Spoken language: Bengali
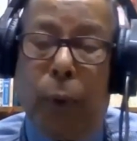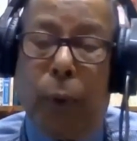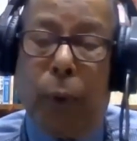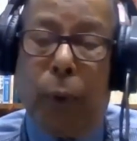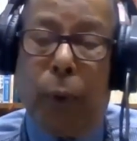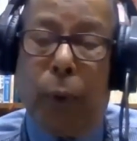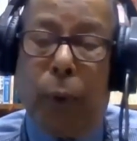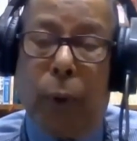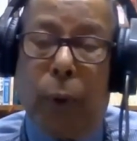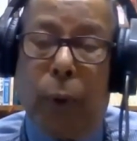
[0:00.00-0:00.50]

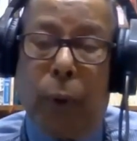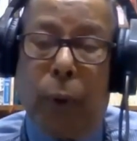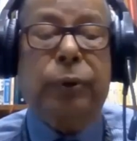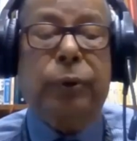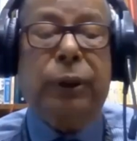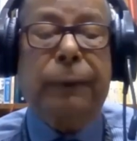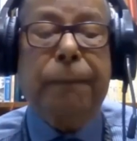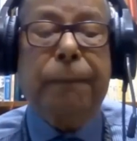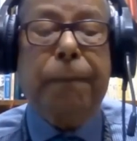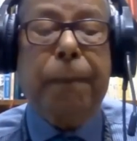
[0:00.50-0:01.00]
অপেক্ষা
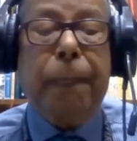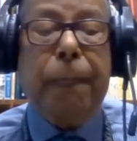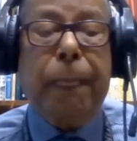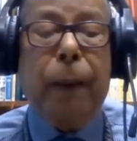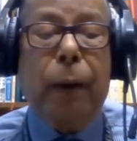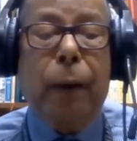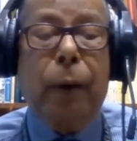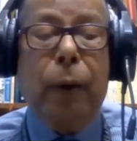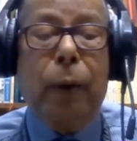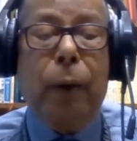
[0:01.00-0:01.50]
করছে
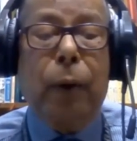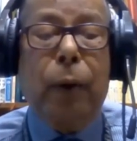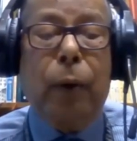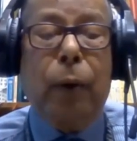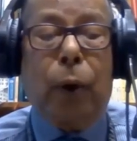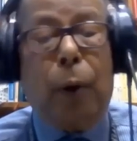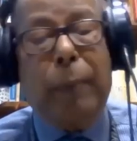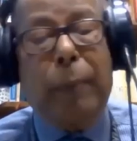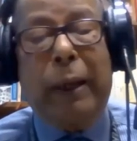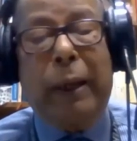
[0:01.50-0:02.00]

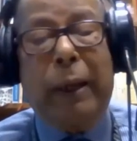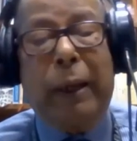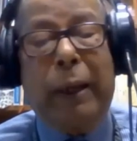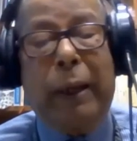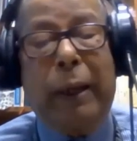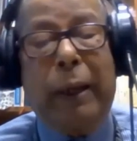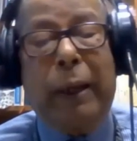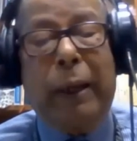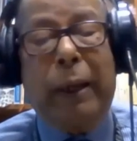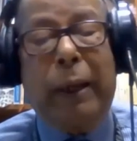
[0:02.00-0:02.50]
কবে এই
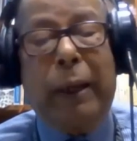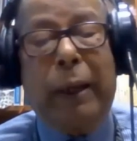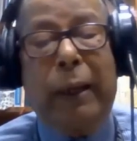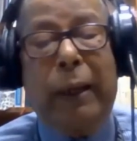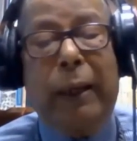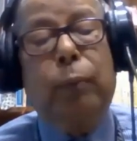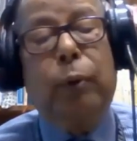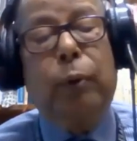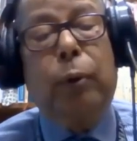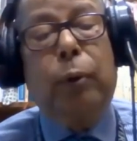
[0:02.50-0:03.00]
ব্রিজের
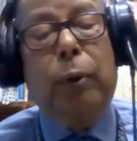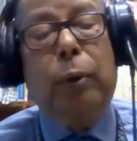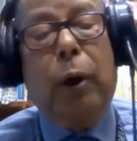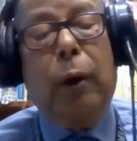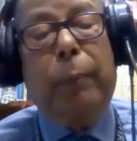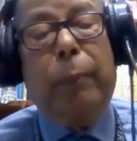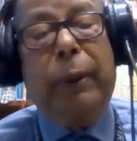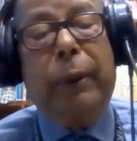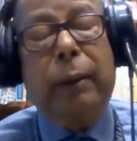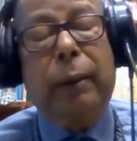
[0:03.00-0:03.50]
উদ্বোধন
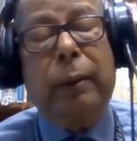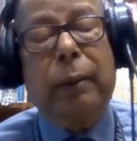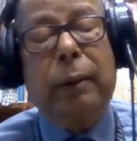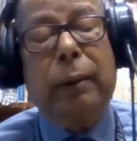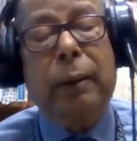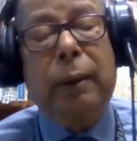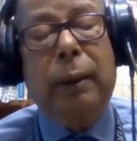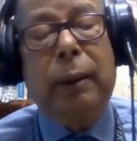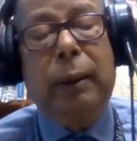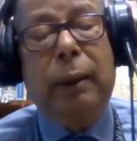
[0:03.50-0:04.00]
হবে
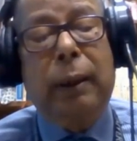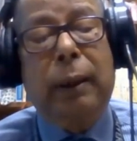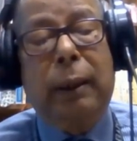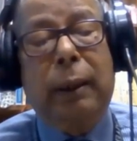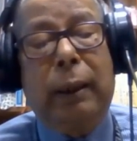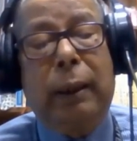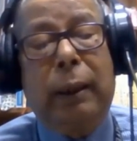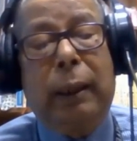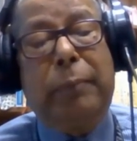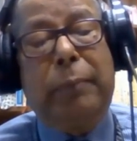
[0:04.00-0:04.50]

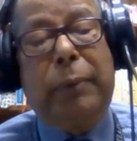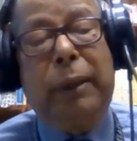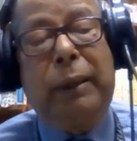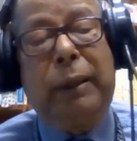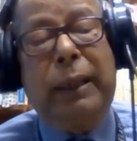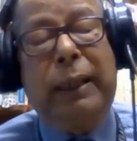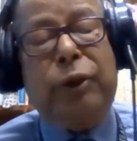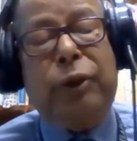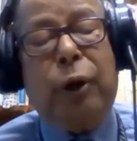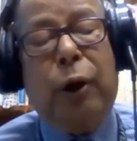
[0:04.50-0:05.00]
এই
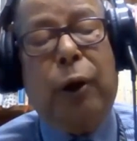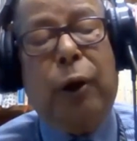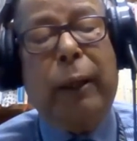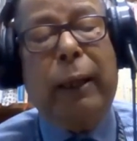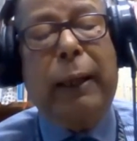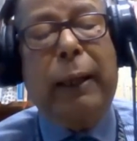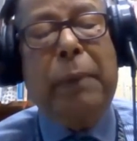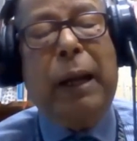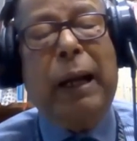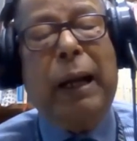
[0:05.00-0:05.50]
ব্রিজের
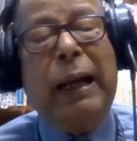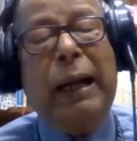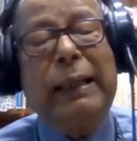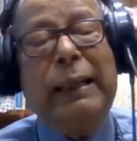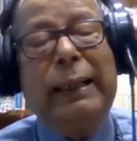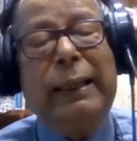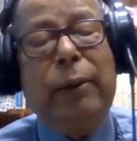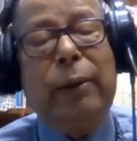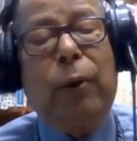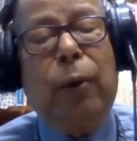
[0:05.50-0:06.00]
সঙ্গে
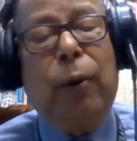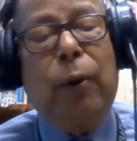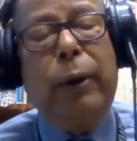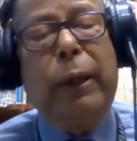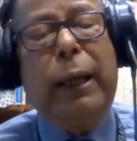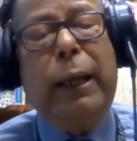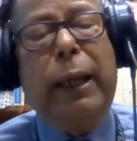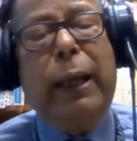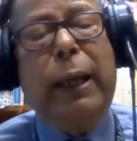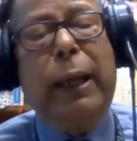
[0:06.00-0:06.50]
বাঙালির
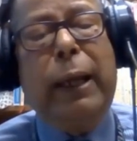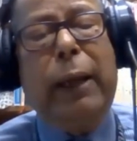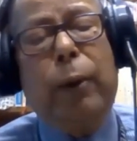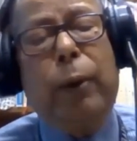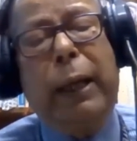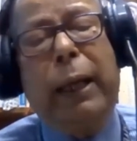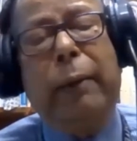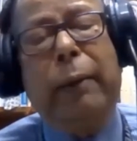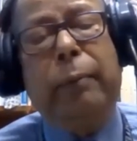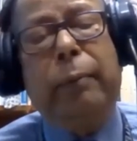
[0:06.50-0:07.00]
অনেক
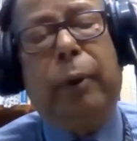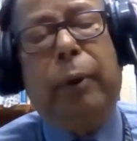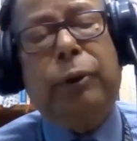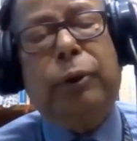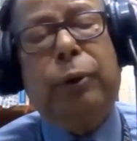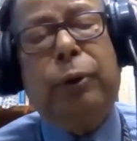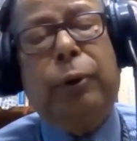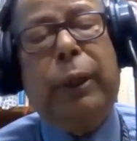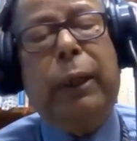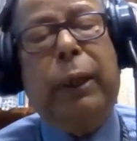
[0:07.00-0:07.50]
অনেক
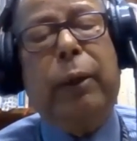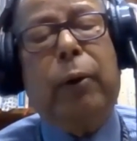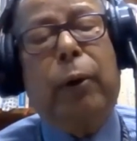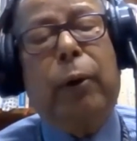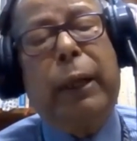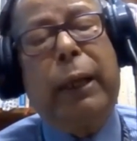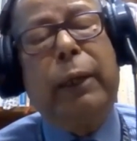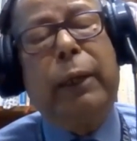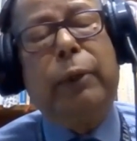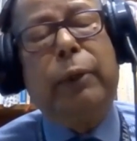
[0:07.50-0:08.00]
বছরের
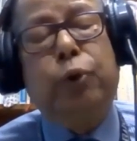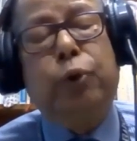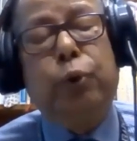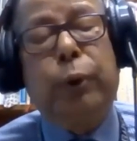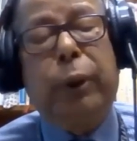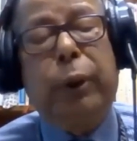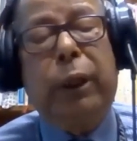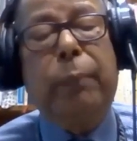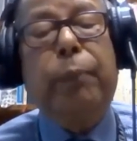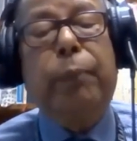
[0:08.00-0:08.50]
অনেক
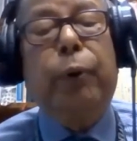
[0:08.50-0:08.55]
যুগের